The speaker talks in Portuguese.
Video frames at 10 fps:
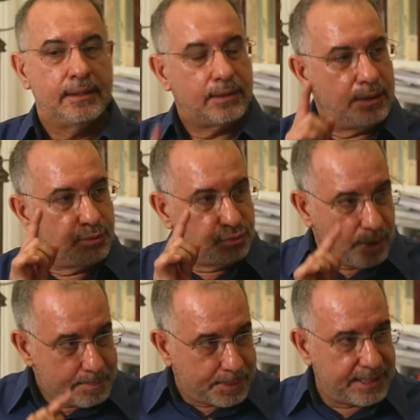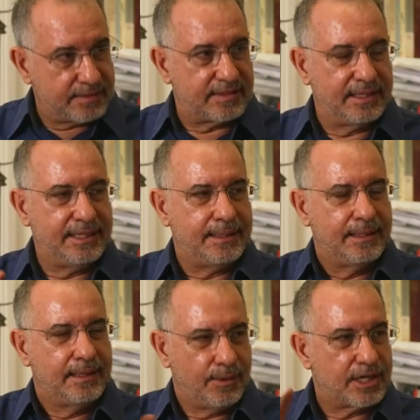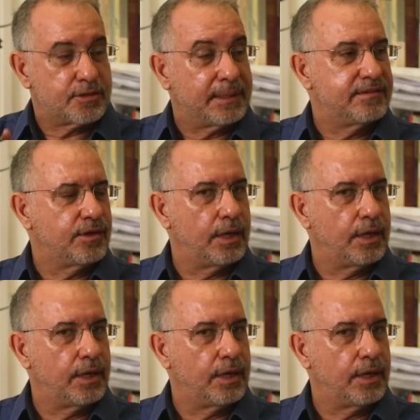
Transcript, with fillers: Então, ele usou a imprensa ali, eu acho, para dizer,